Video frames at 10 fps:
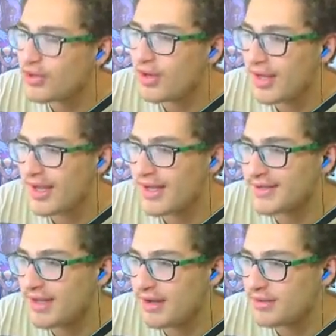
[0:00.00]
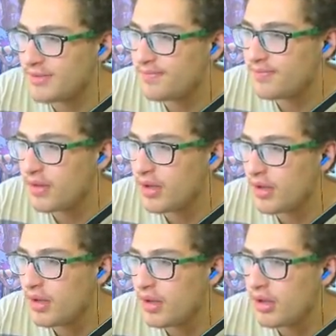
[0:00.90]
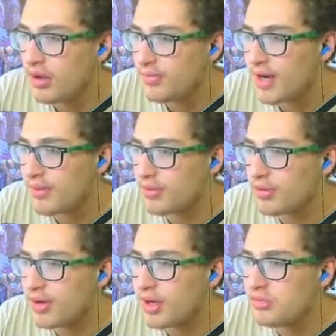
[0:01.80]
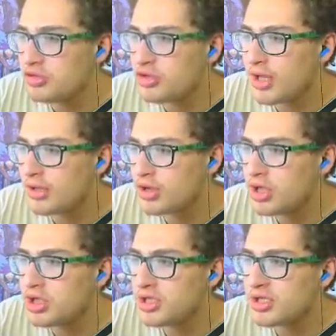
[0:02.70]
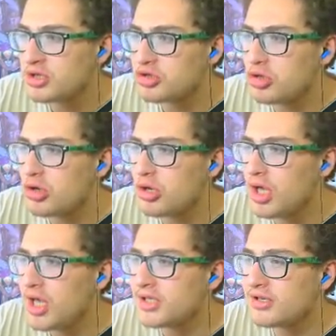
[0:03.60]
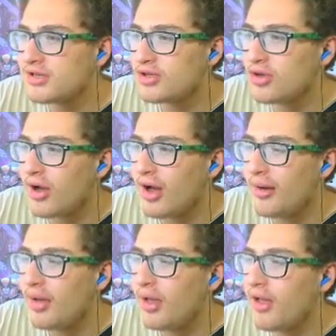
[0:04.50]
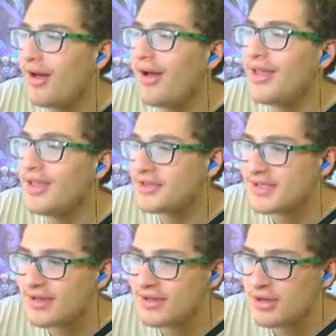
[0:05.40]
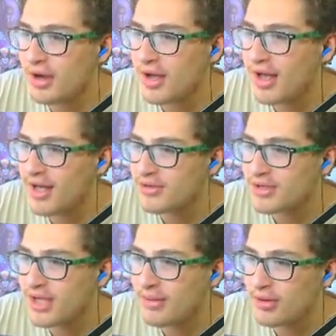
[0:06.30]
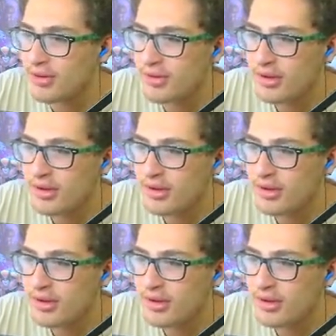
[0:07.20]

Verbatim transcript: Kolay gelsin abicim. Bırak bunu buraya. Güzel güzel hiç sıkıntı yok. Hiç sıkıntı yok abi. Hiç sıkıntı yok. Gayet güzel bir gün.